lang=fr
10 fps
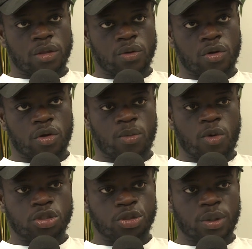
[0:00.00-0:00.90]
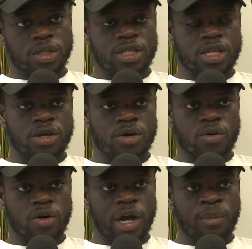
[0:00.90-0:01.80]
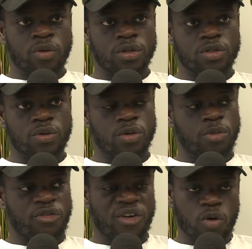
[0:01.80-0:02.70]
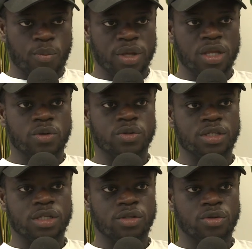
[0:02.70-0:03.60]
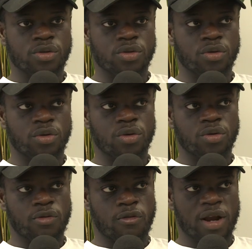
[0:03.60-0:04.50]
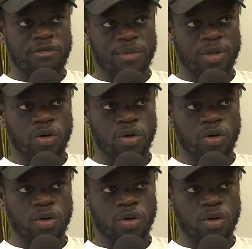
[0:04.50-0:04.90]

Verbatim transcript: Donc euh, moi, je suis resté euh, au Cameroun, histoire de me faire au pays aussi, de, voir la famille,